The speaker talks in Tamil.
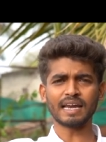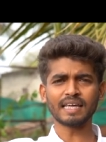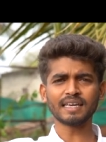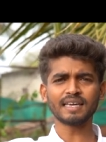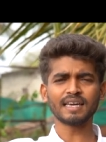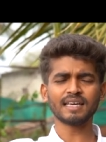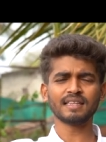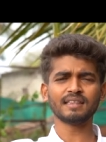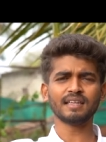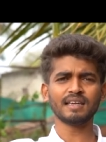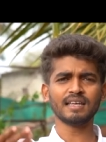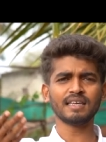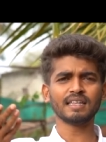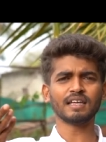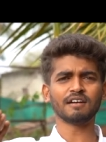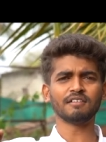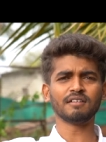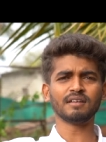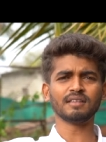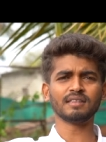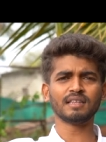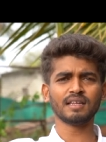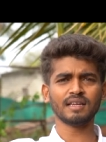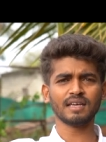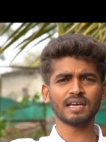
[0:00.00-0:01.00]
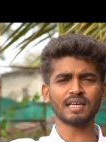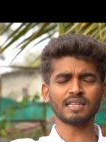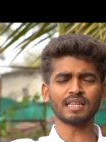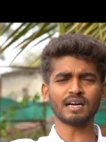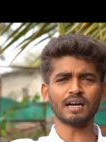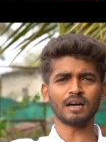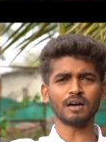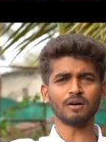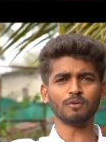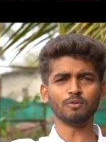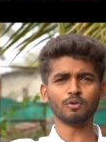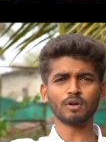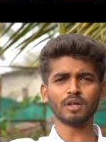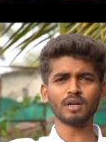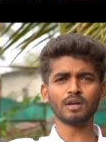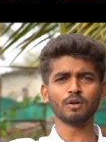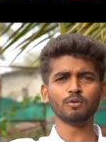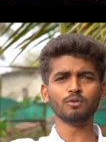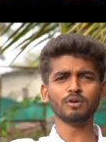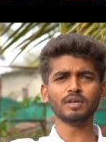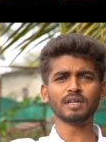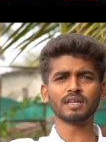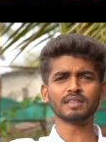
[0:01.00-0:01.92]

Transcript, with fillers: எனக்கே தெரியுது அவருக்கு தெரியாதா உடலில்